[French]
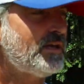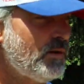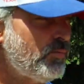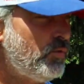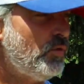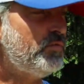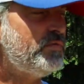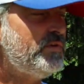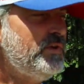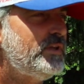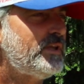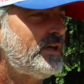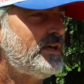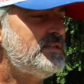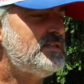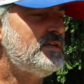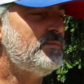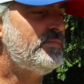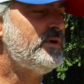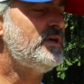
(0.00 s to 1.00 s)
un profil
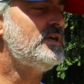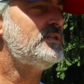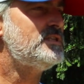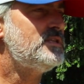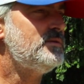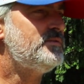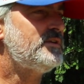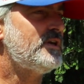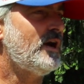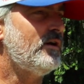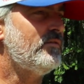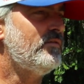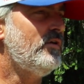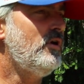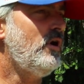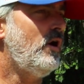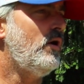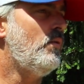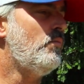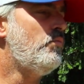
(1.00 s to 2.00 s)
très épais, type
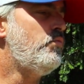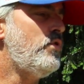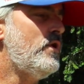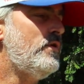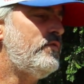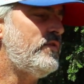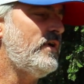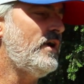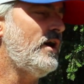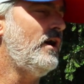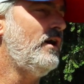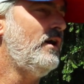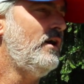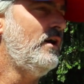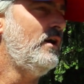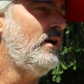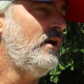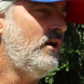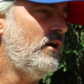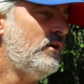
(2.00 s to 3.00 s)
carver, vous pouvez faire
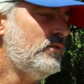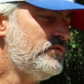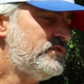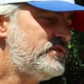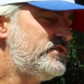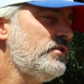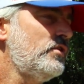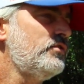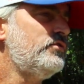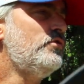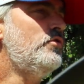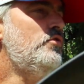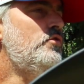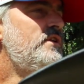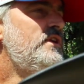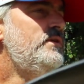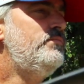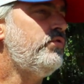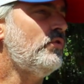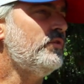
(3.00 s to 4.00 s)
une sorte de
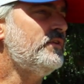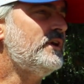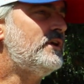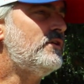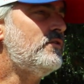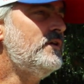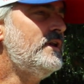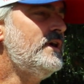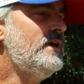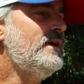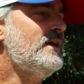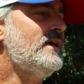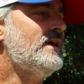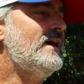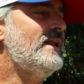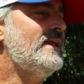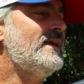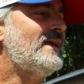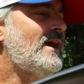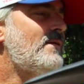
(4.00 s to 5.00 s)
holly pour décoller et
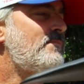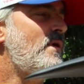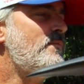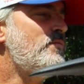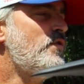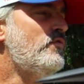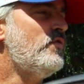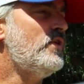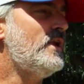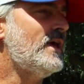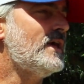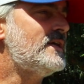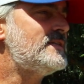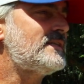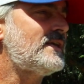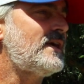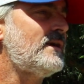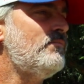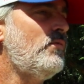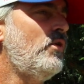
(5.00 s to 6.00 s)
elle est capable de voler à
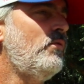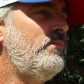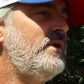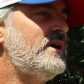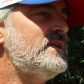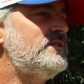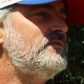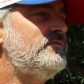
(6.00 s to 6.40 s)
extrêmement basse